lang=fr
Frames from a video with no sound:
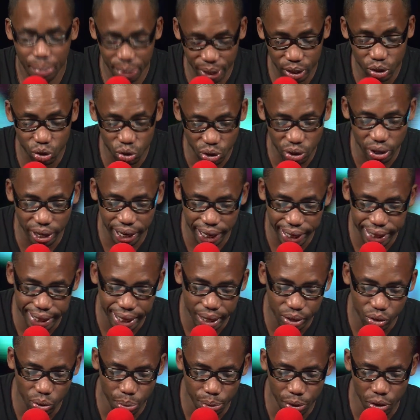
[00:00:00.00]
Bien sûr,
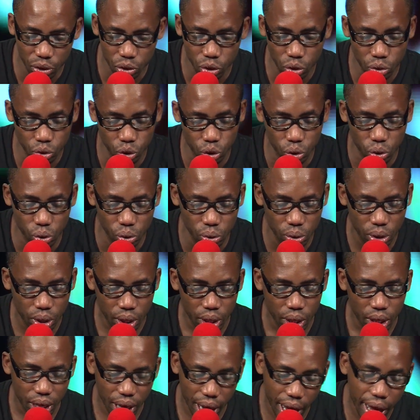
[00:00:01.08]
exactement. Donc du
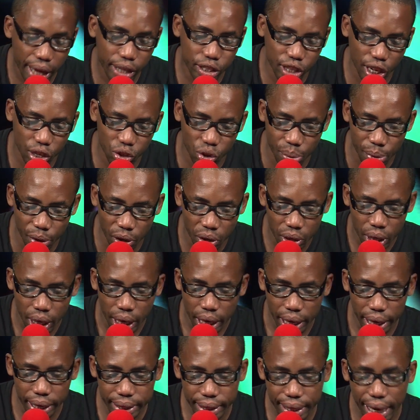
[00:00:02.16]
hein. exactement.
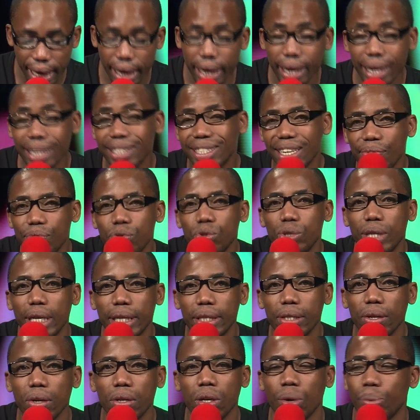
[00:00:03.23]
Et ça, et ça vous
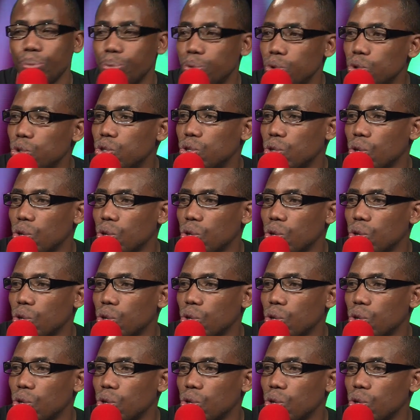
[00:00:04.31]
étonne en plus